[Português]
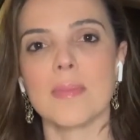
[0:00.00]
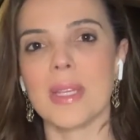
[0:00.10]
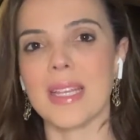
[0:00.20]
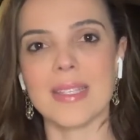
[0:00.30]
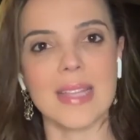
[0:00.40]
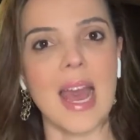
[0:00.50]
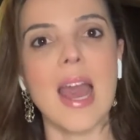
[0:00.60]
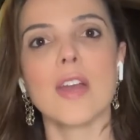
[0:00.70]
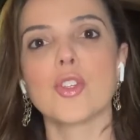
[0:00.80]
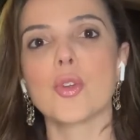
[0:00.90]

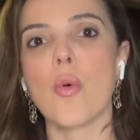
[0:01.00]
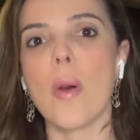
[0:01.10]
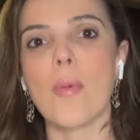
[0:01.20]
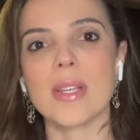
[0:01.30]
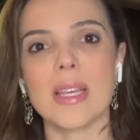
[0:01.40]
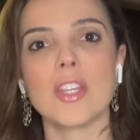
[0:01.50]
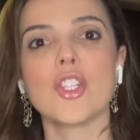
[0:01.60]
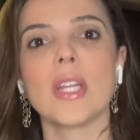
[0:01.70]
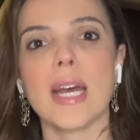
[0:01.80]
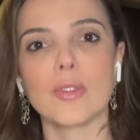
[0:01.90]
metastático ou após a
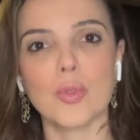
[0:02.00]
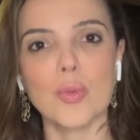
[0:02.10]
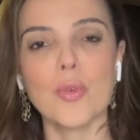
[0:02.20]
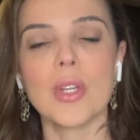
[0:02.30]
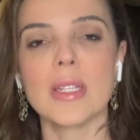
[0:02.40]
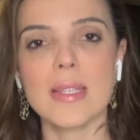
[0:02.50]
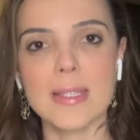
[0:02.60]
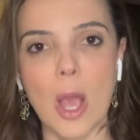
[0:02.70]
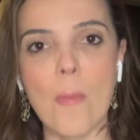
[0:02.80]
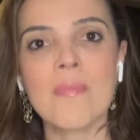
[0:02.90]
retirada do tumor
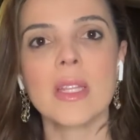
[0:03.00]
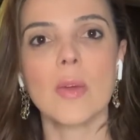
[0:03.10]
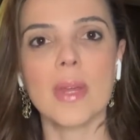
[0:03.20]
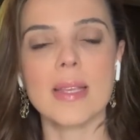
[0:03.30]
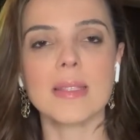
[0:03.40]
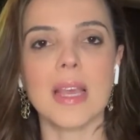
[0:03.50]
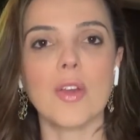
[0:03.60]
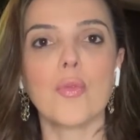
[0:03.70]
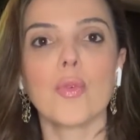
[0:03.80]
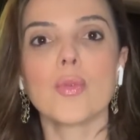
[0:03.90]
inicial. Então parece que a
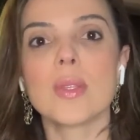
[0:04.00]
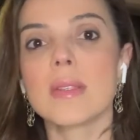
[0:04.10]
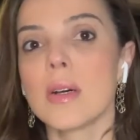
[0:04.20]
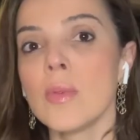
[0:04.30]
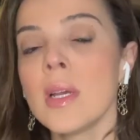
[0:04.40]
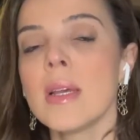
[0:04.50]
evolução